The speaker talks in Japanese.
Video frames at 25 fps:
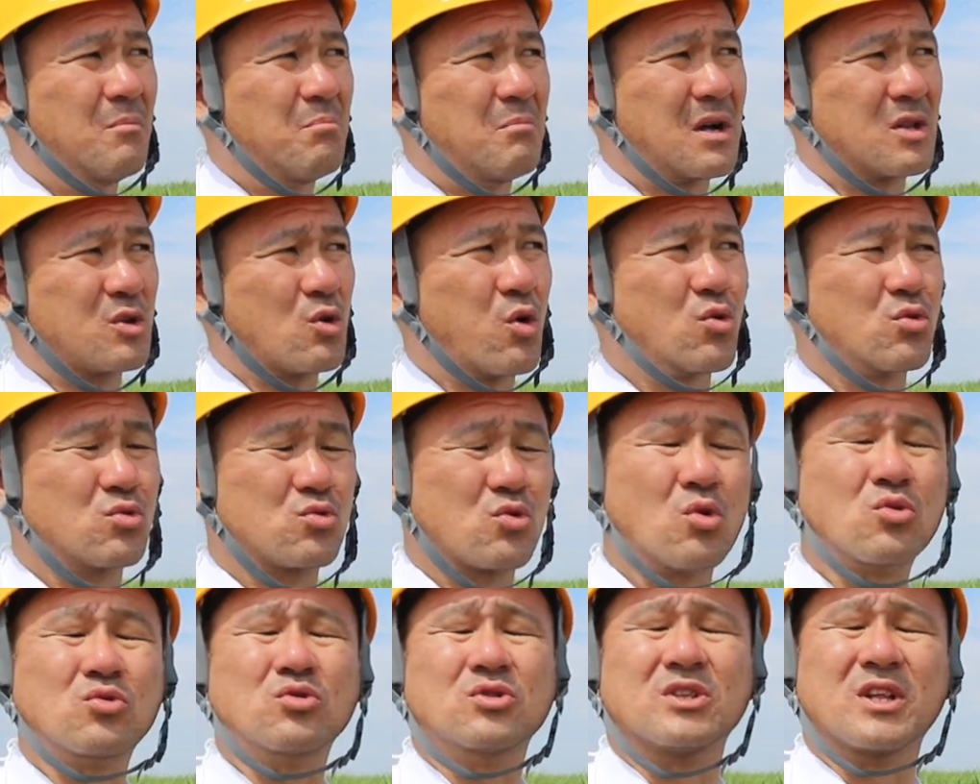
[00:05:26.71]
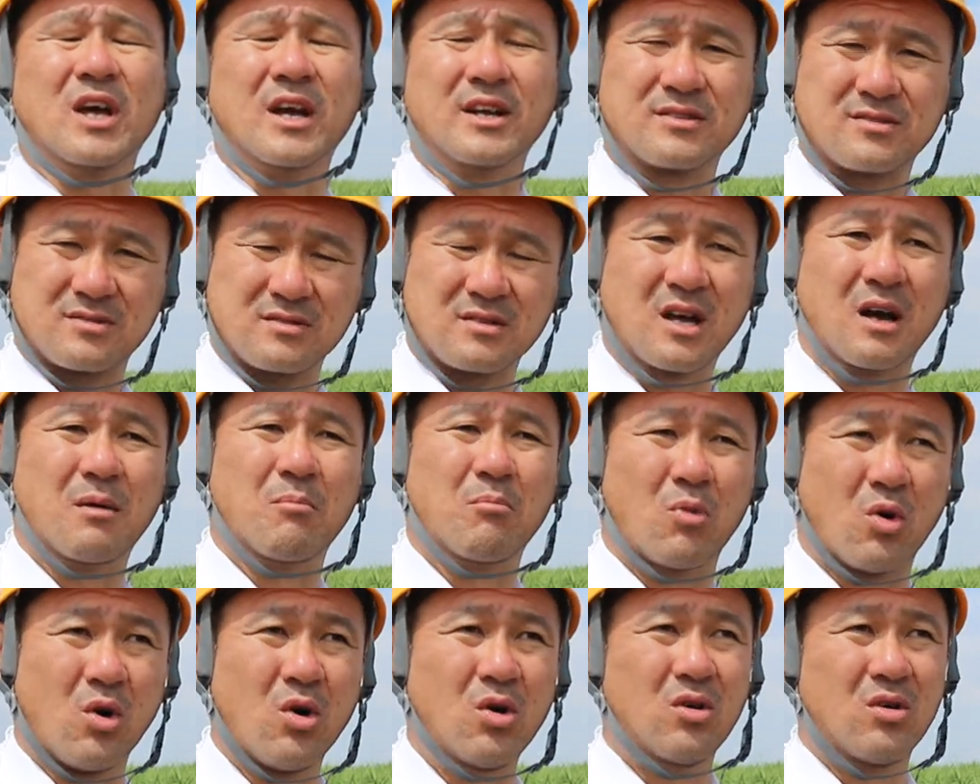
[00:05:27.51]
まあ、特にないです
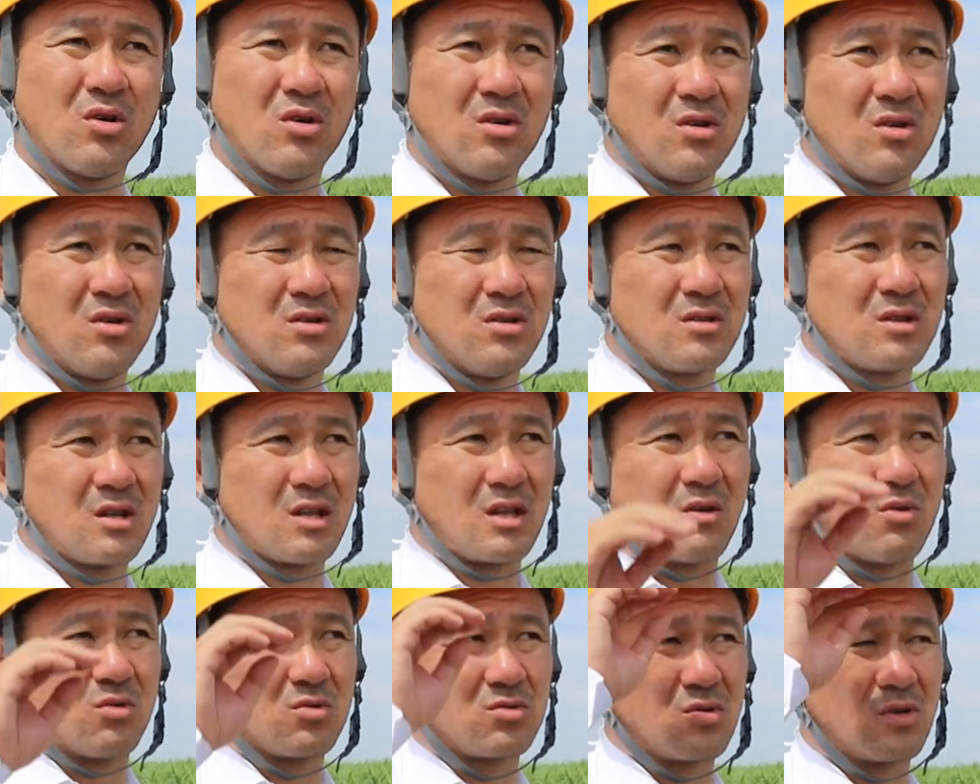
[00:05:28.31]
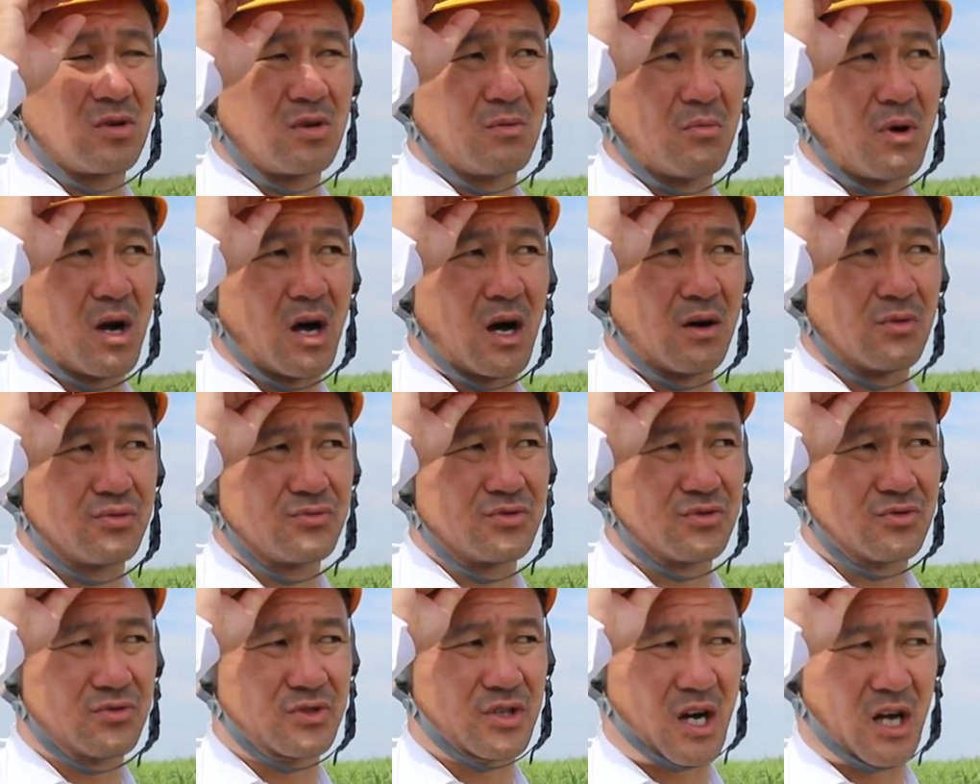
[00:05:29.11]
何もただ本当にまあ
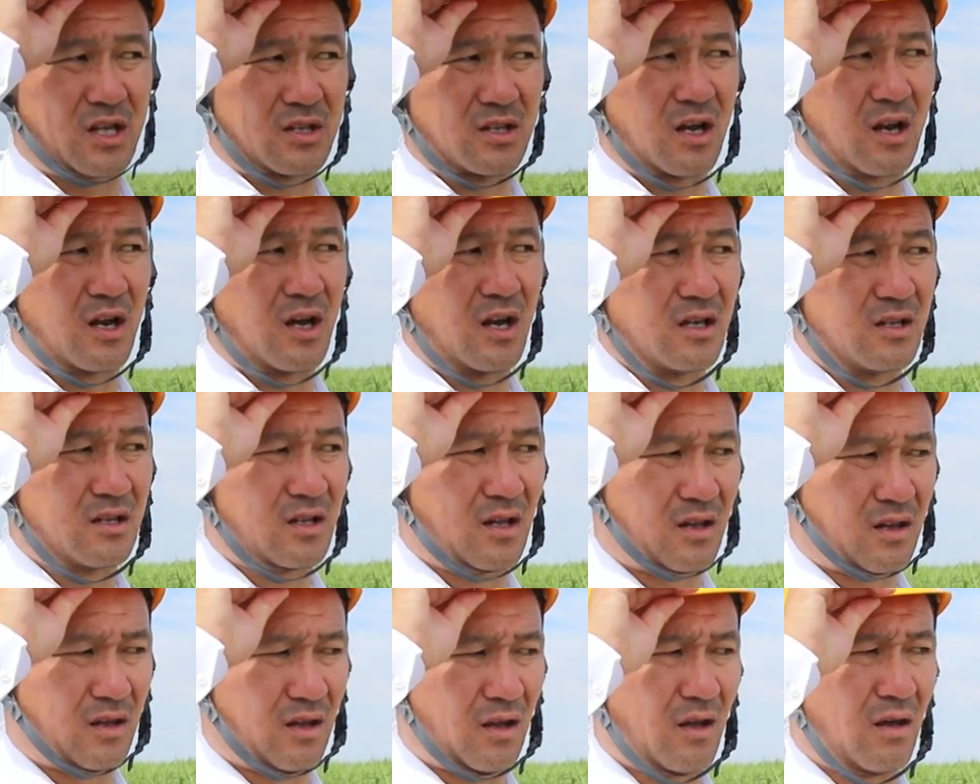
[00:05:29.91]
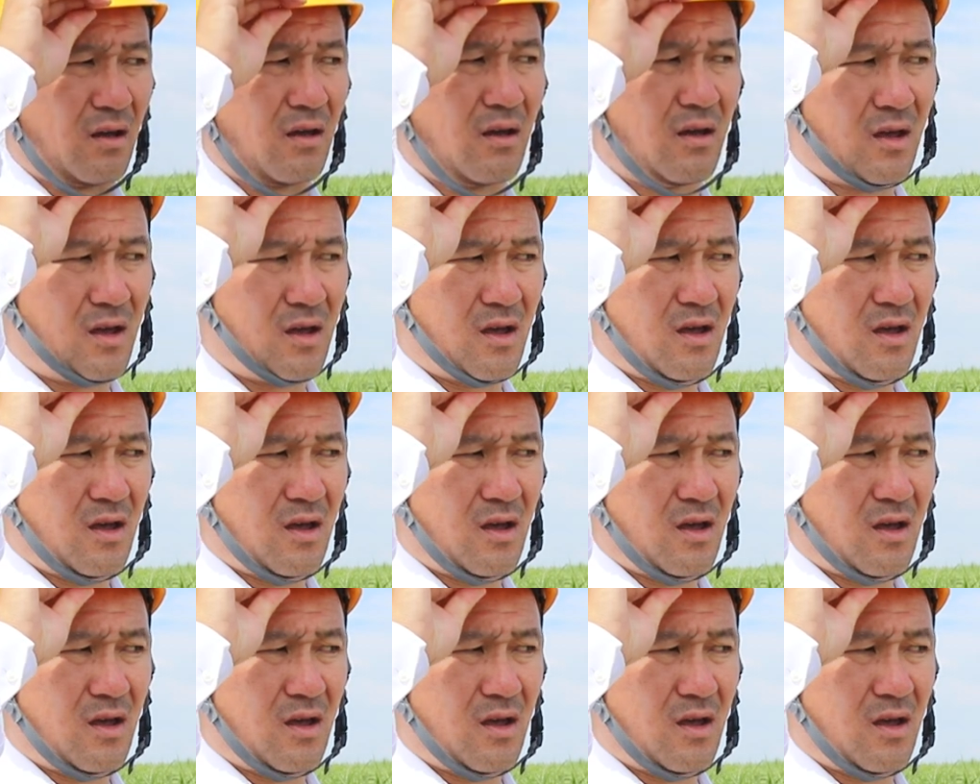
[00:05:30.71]
普通に働いてて、